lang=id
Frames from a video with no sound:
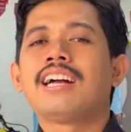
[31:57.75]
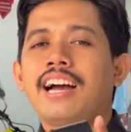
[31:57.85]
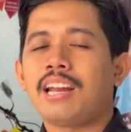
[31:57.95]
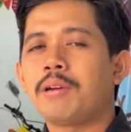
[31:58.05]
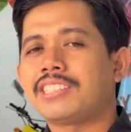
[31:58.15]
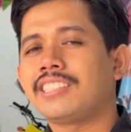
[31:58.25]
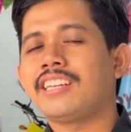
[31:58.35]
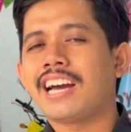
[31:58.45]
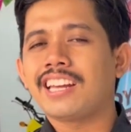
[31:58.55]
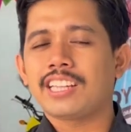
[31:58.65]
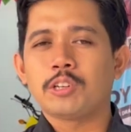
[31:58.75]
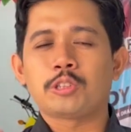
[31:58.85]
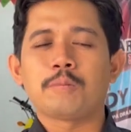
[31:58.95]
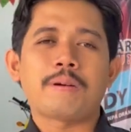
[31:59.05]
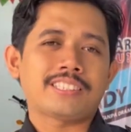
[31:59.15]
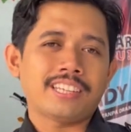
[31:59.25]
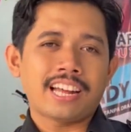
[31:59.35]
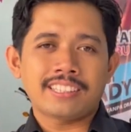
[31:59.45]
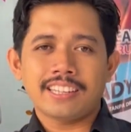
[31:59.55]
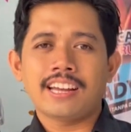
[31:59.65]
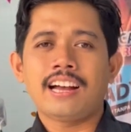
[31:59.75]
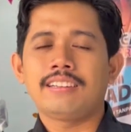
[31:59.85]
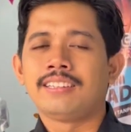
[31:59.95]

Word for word: Karena biasanya yang lihat YouTube pasti nanti dia